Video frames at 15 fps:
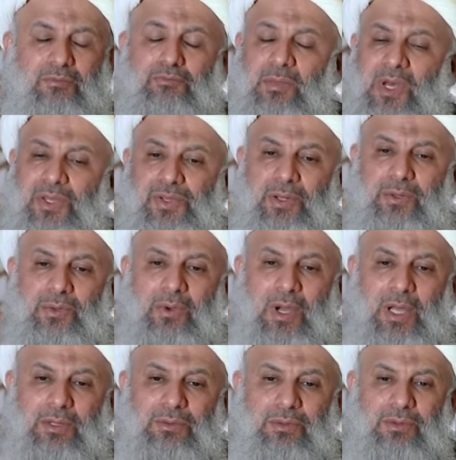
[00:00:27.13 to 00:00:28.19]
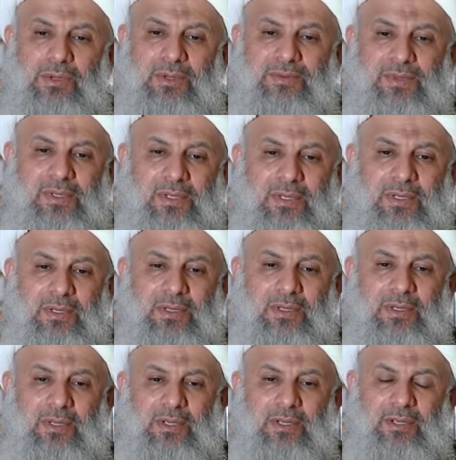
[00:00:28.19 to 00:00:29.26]
ما زلت أحدث نفسي
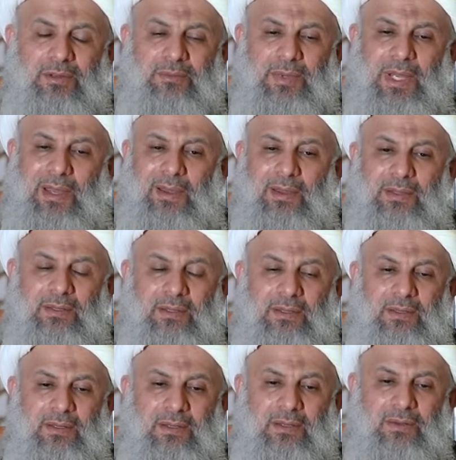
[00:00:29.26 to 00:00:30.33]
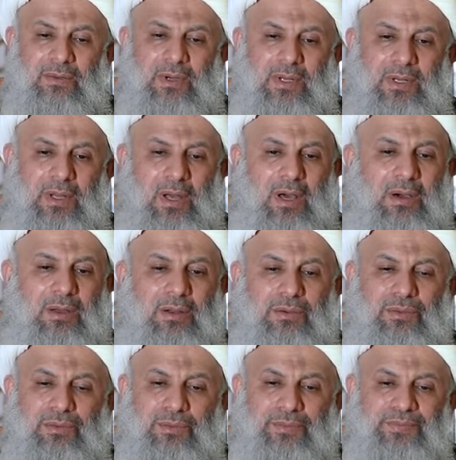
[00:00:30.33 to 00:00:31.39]
بأحاديث وأنا
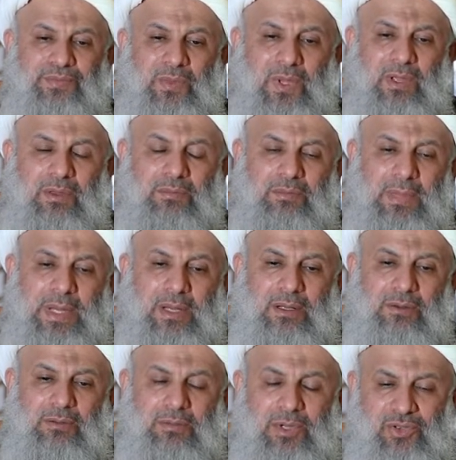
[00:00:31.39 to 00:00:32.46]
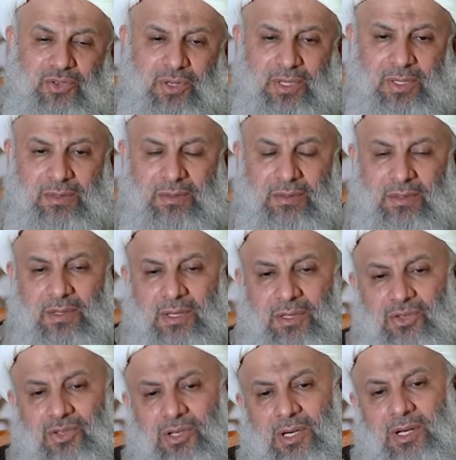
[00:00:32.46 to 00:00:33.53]
أقرأ بيان المرجعية الدينية
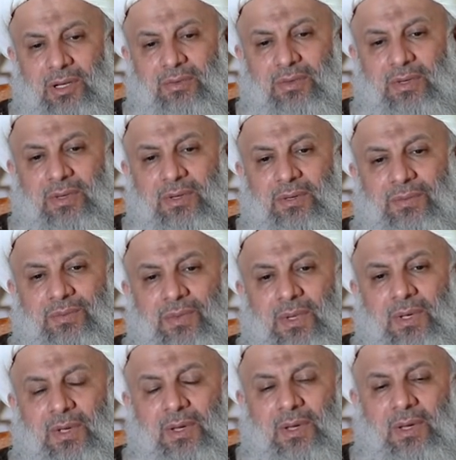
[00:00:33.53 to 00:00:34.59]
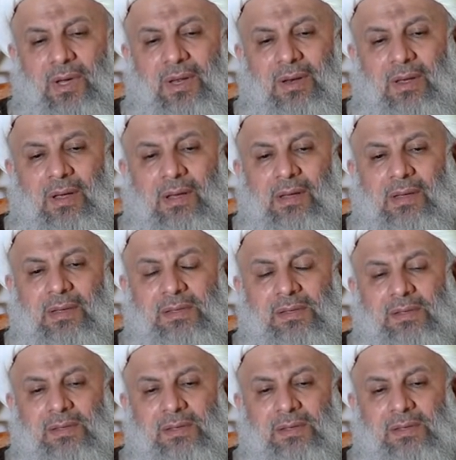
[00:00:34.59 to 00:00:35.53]
الشريفة الخاص